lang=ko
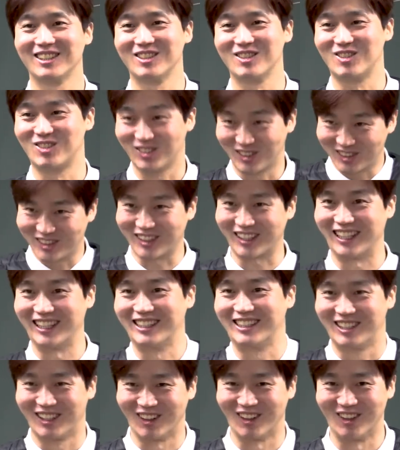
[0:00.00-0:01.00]
죽을 것
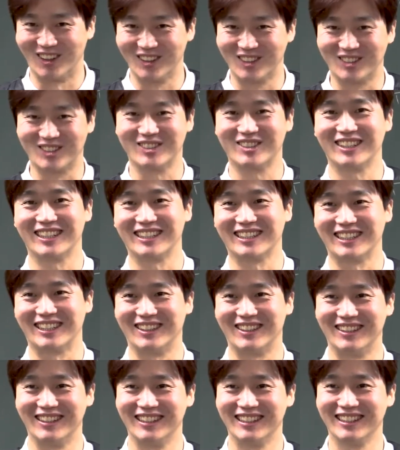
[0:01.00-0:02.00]
같죠 죽어야
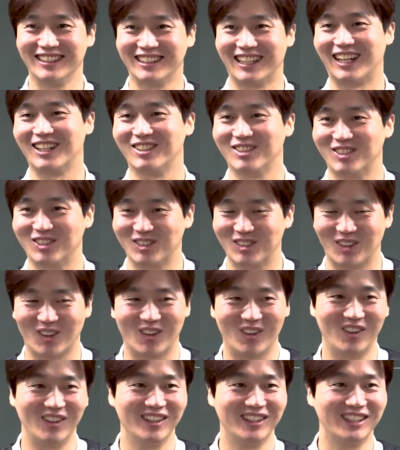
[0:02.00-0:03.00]
돼요 나는
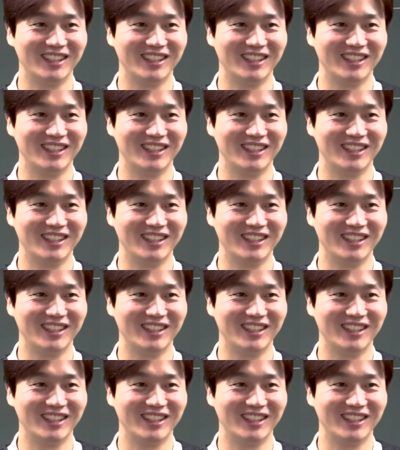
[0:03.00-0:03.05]
죽고